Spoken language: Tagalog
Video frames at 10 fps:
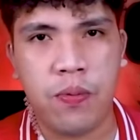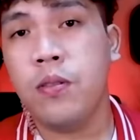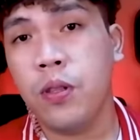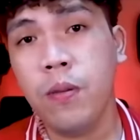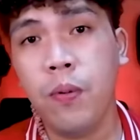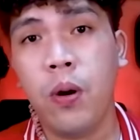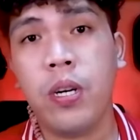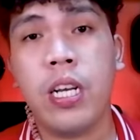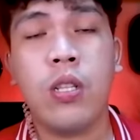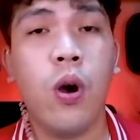Therefore,
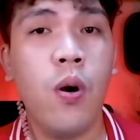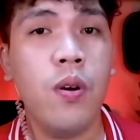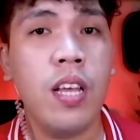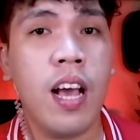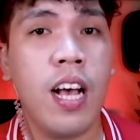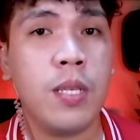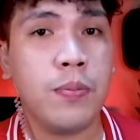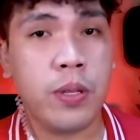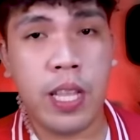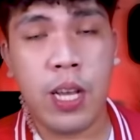it only has
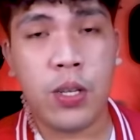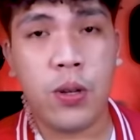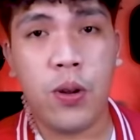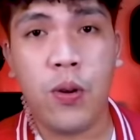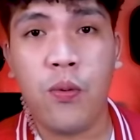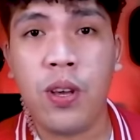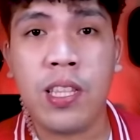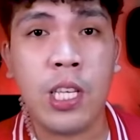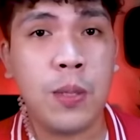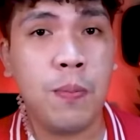protection
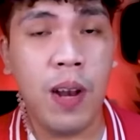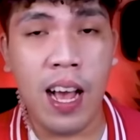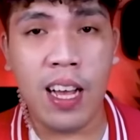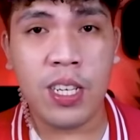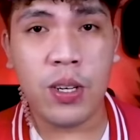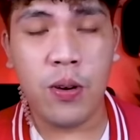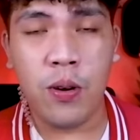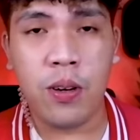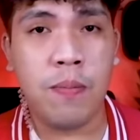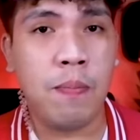with this splash
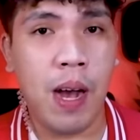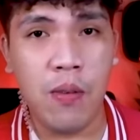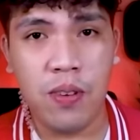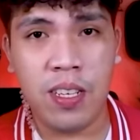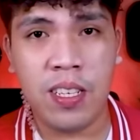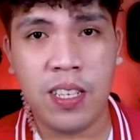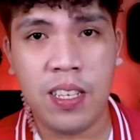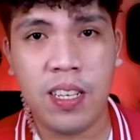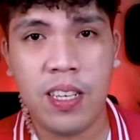or pawis